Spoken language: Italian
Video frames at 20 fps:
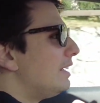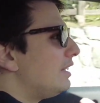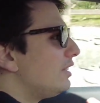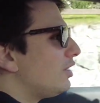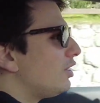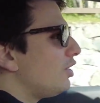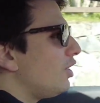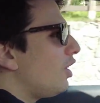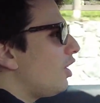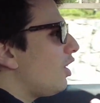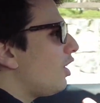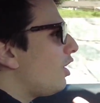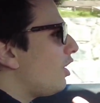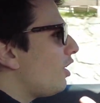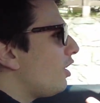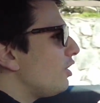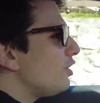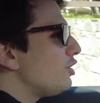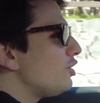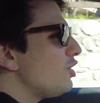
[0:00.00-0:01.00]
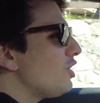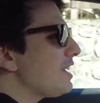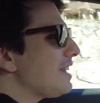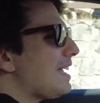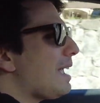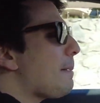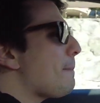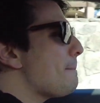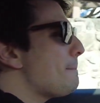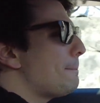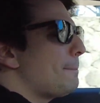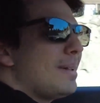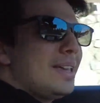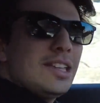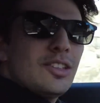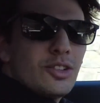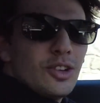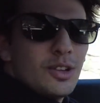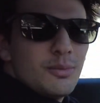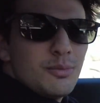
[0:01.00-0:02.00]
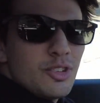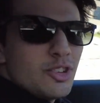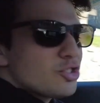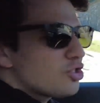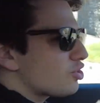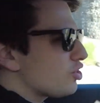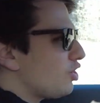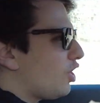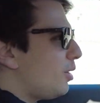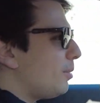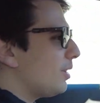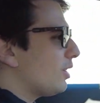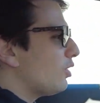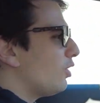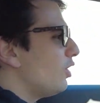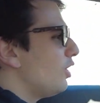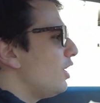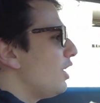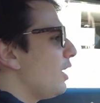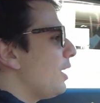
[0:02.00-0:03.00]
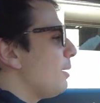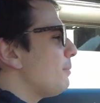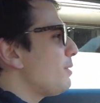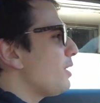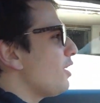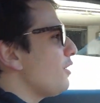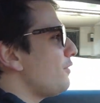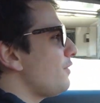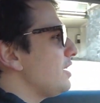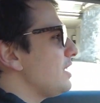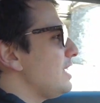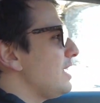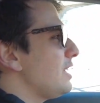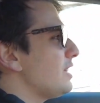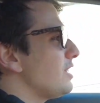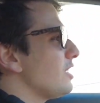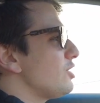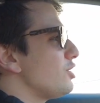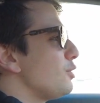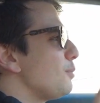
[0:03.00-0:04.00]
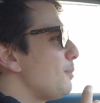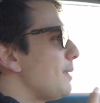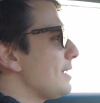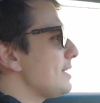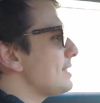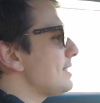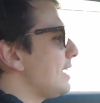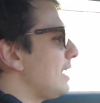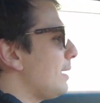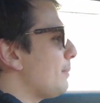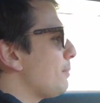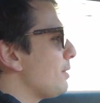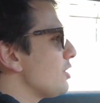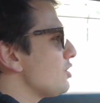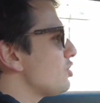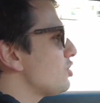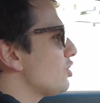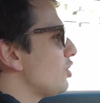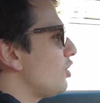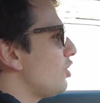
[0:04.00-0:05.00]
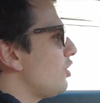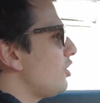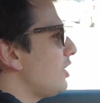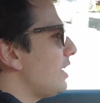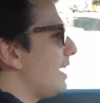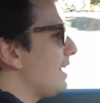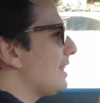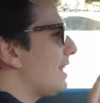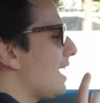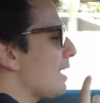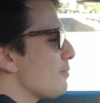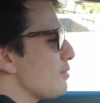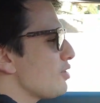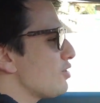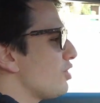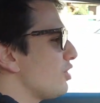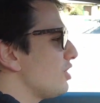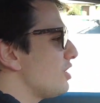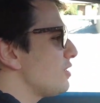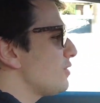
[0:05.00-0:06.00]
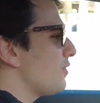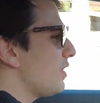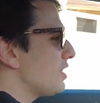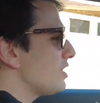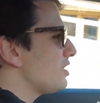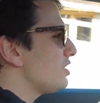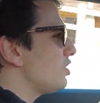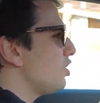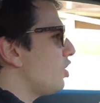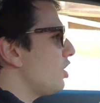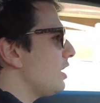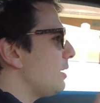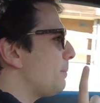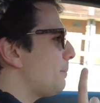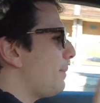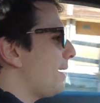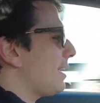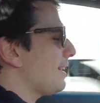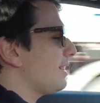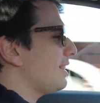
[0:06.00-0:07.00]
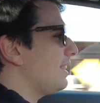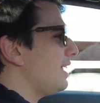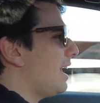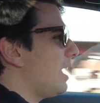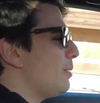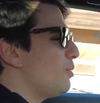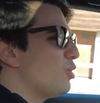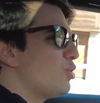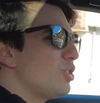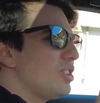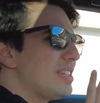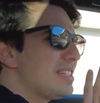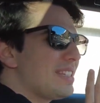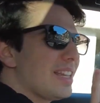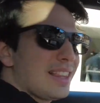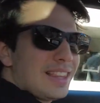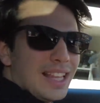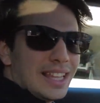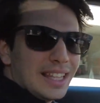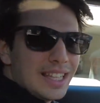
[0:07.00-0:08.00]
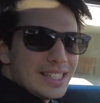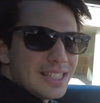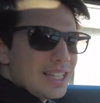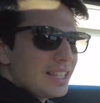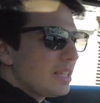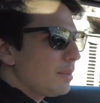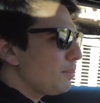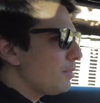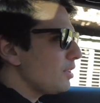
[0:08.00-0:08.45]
non ho, non ho riempito il mio stomaco. Però fa niente, ci pensa la Peugeot a darmi soddisfazioni, partiamo con il 77%,